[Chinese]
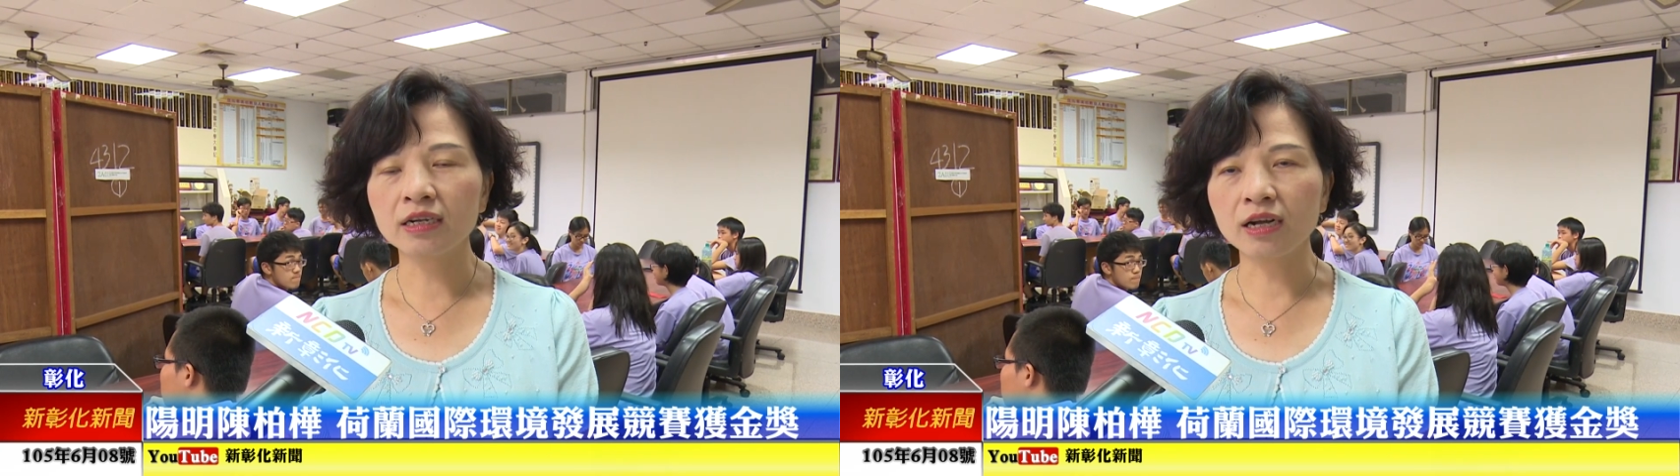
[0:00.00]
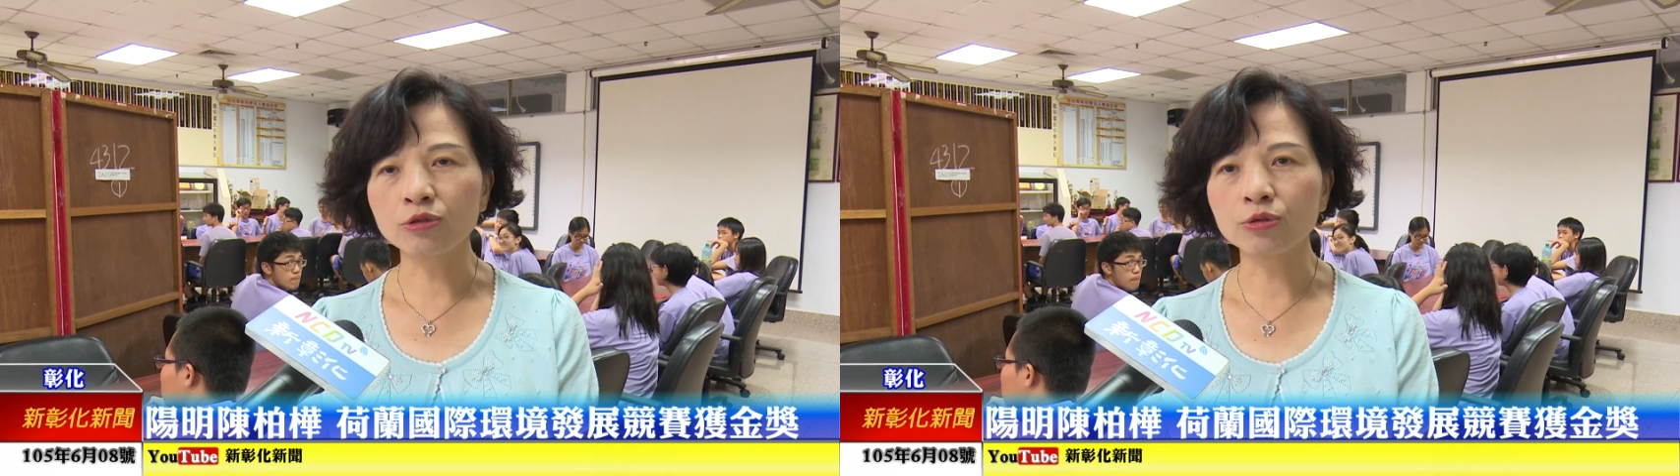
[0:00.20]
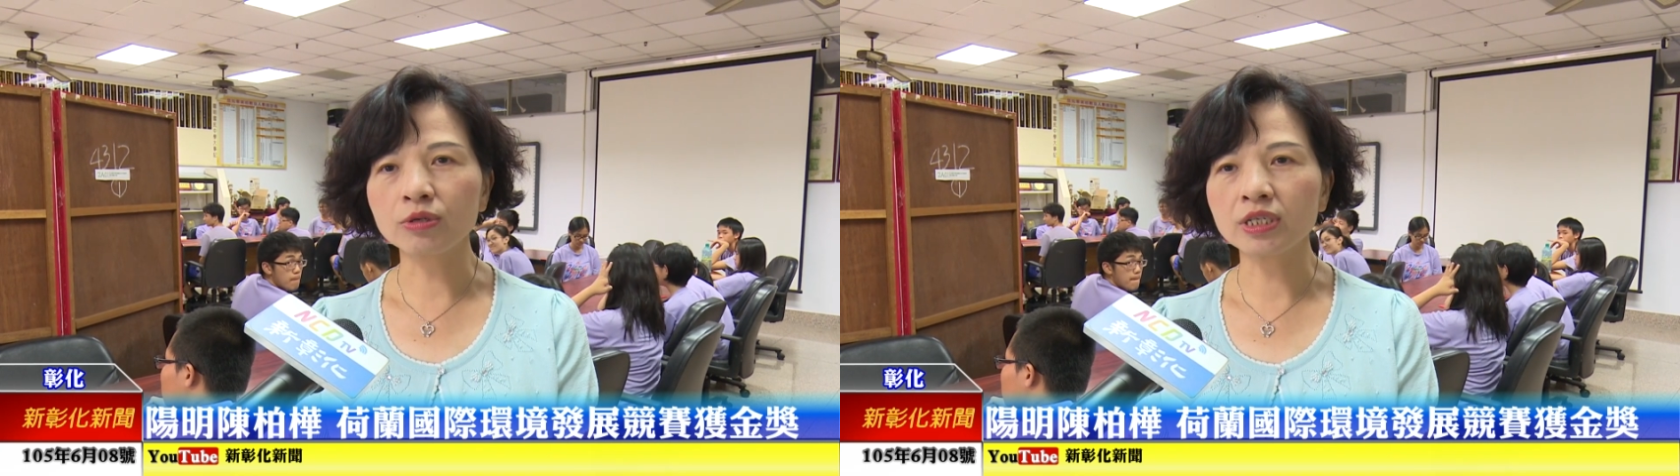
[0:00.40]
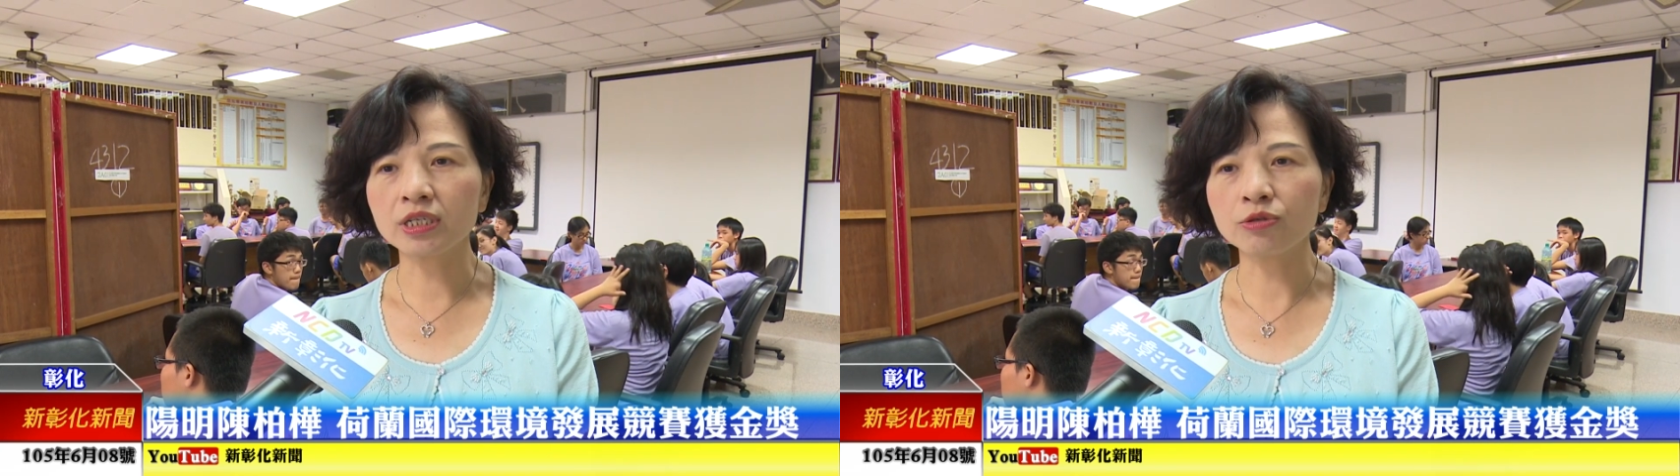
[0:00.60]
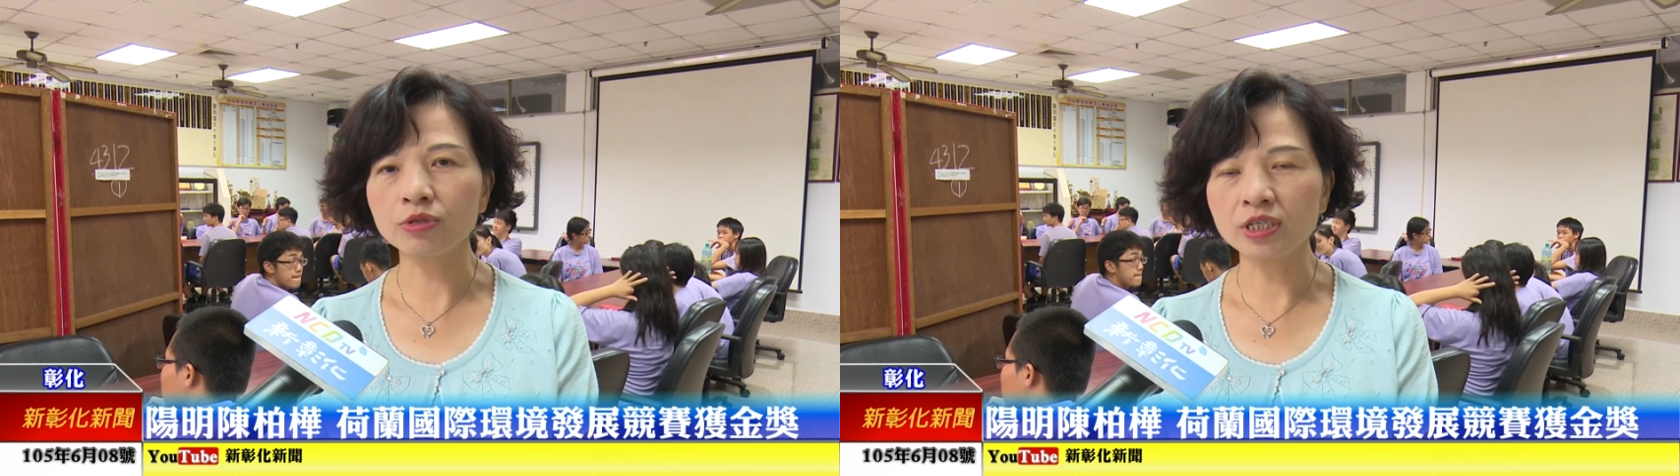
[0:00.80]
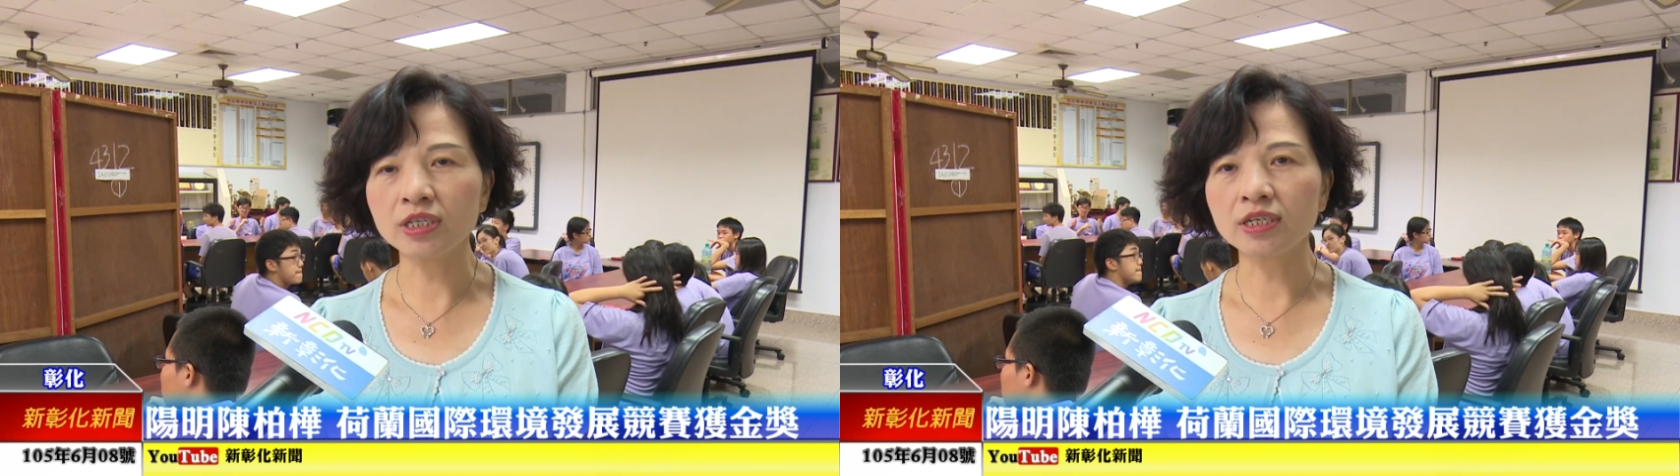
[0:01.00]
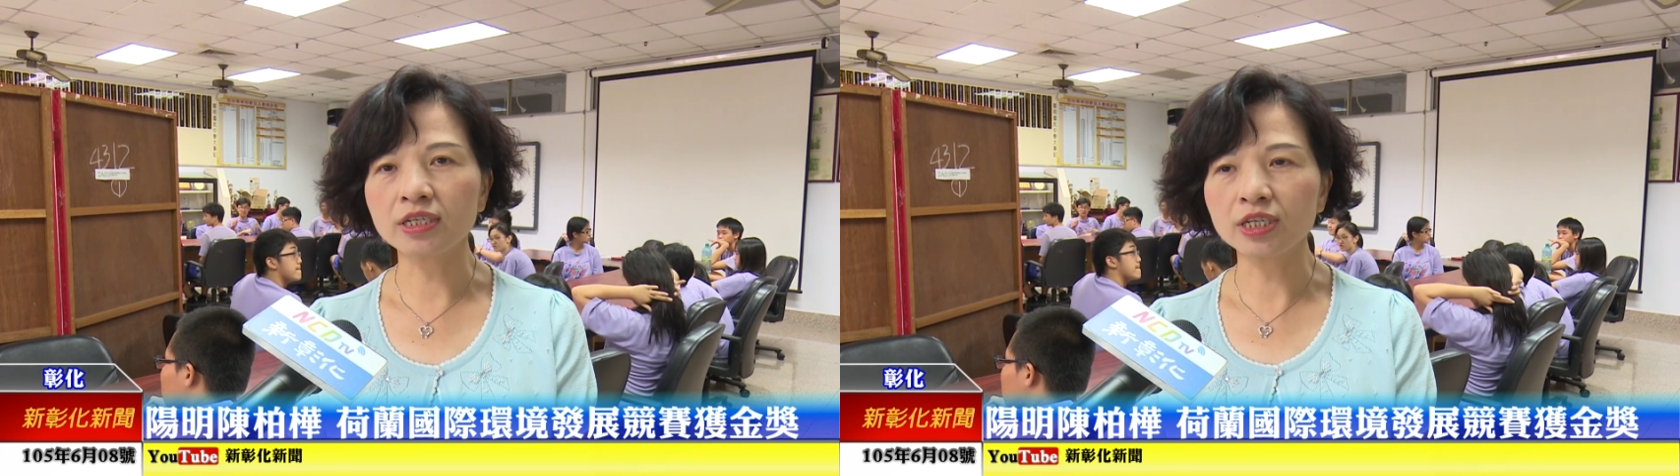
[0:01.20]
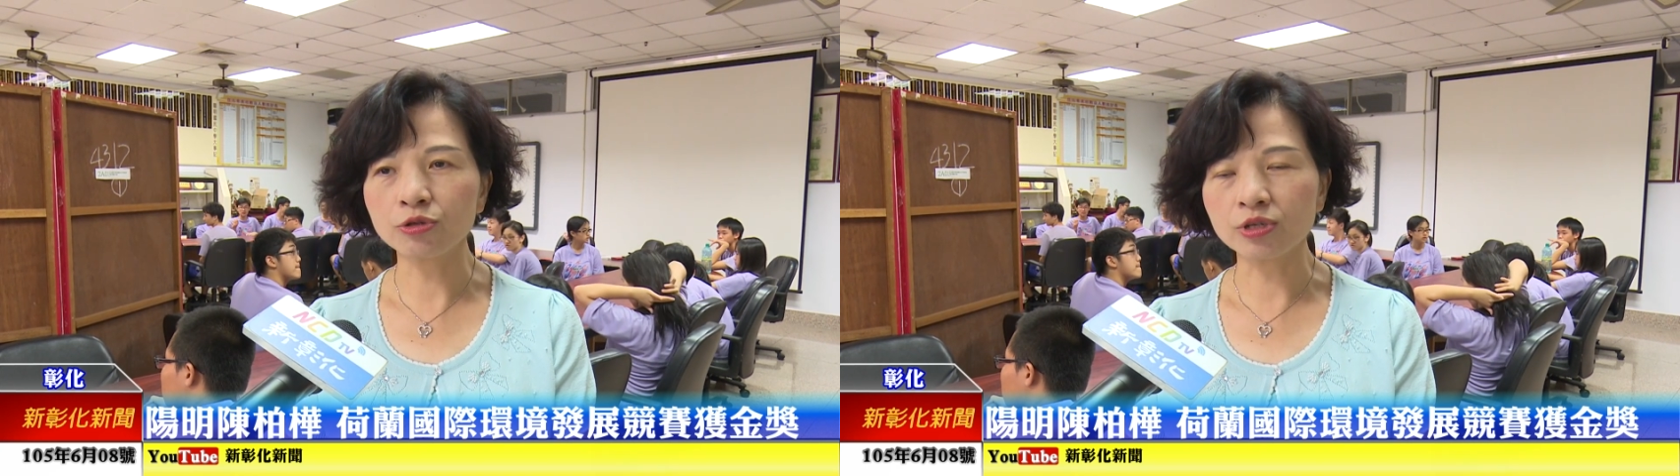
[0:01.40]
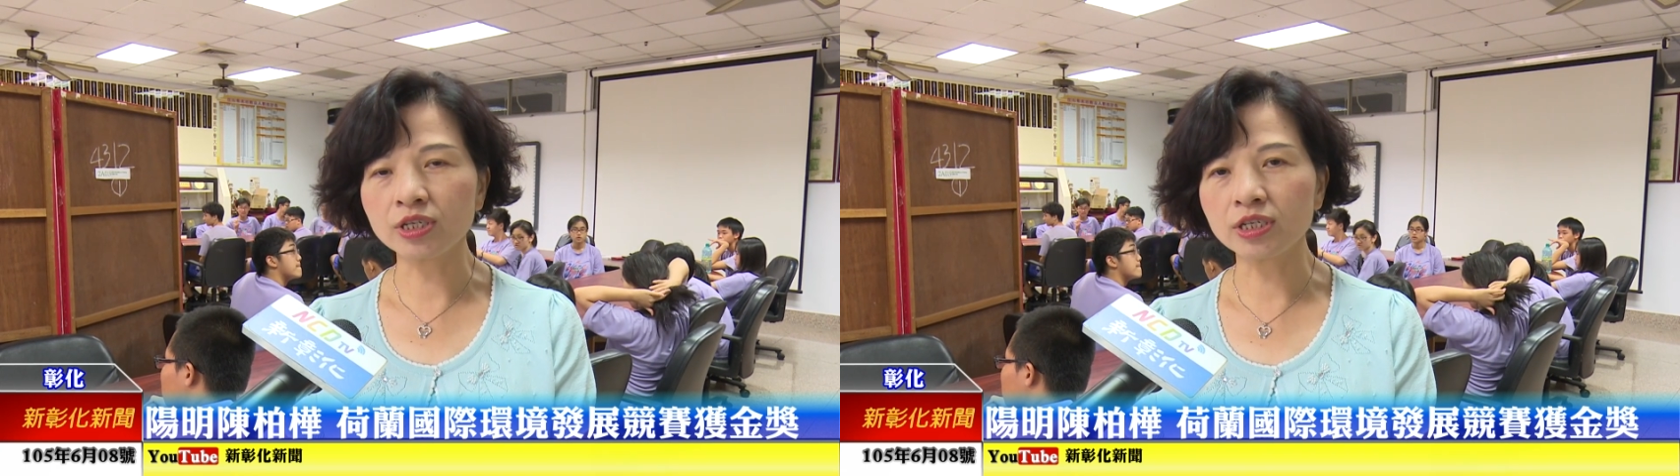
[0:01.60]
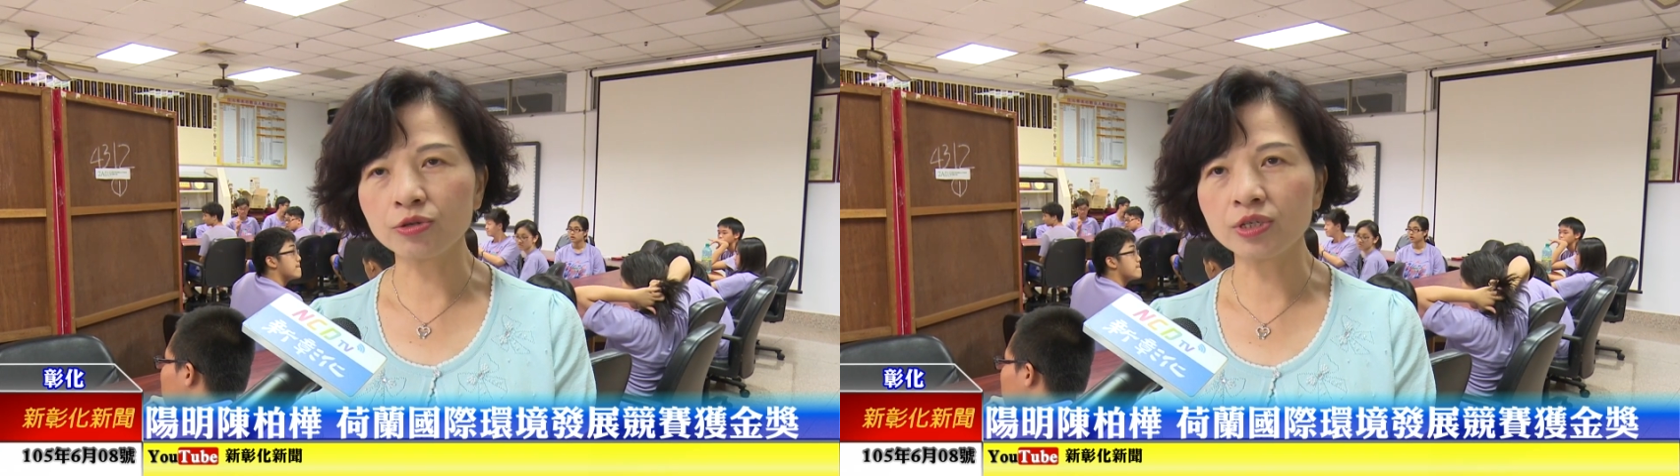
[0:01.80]
高中一起去竞争，跟全
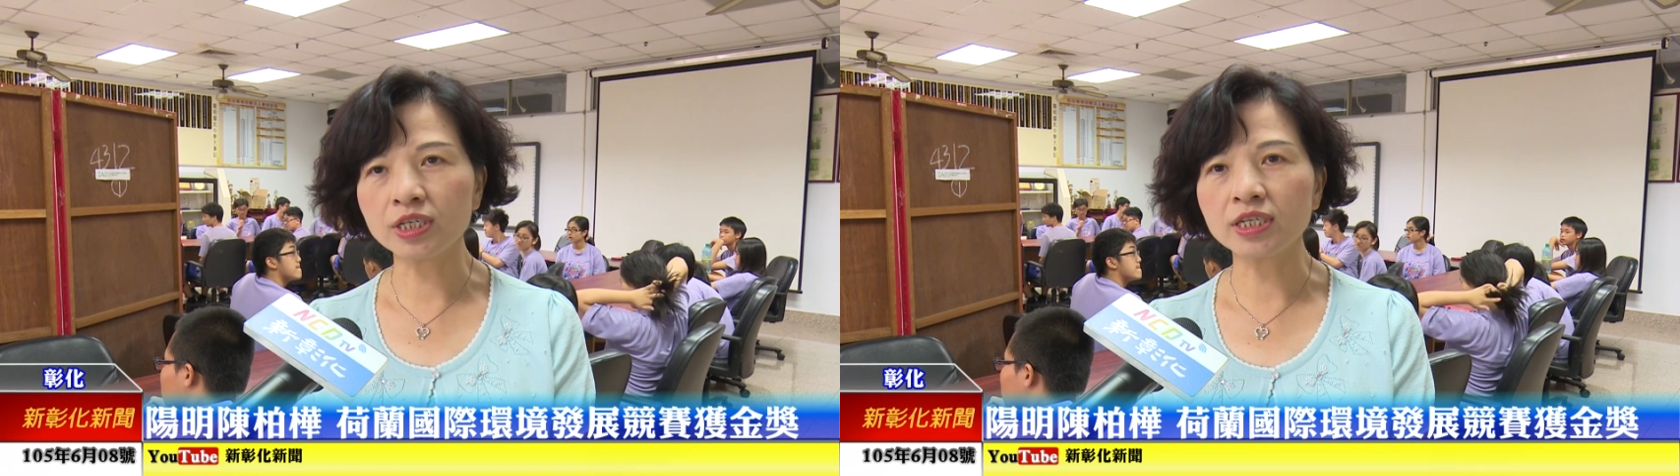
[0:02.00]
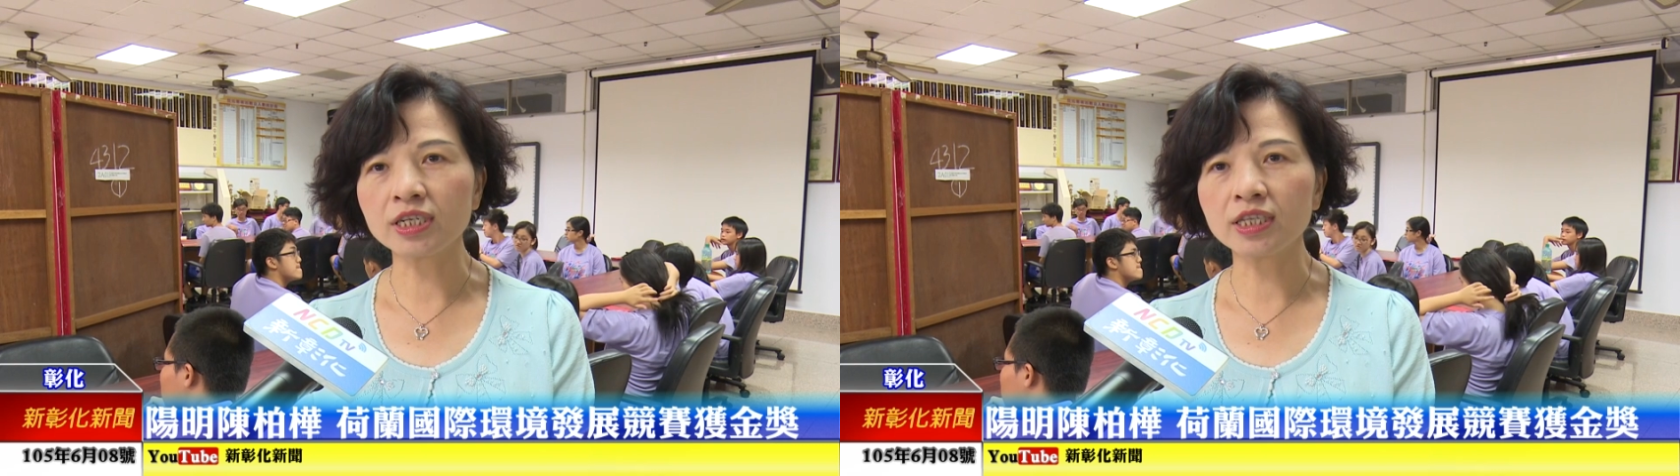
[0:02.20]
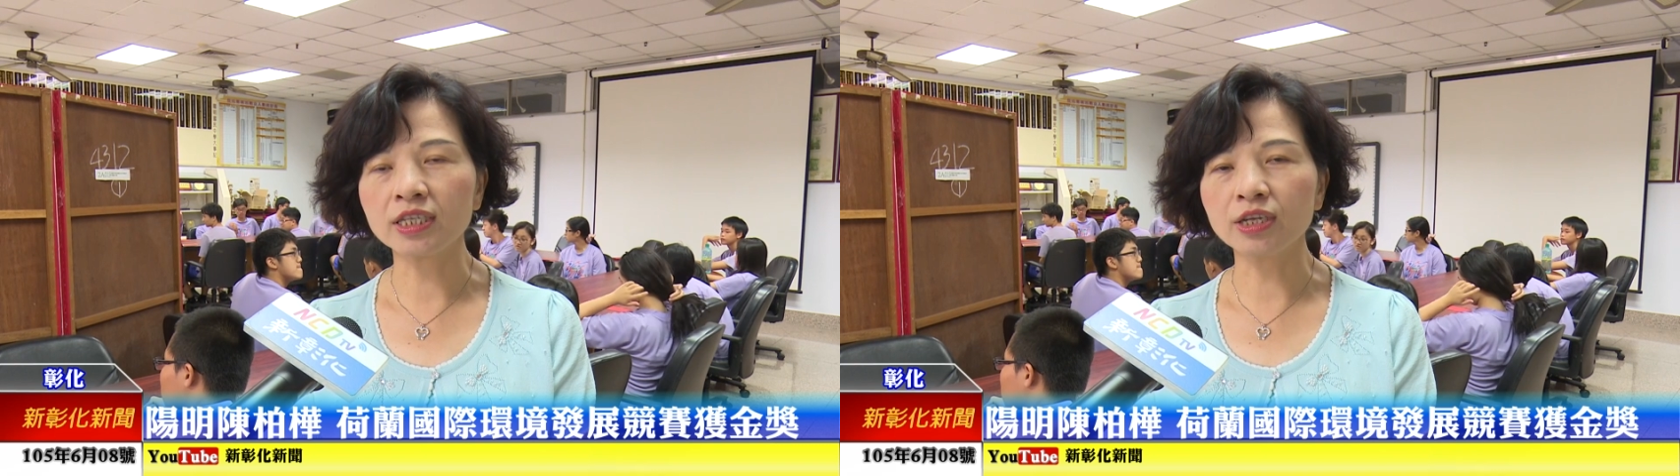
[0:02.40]
世界去竞争，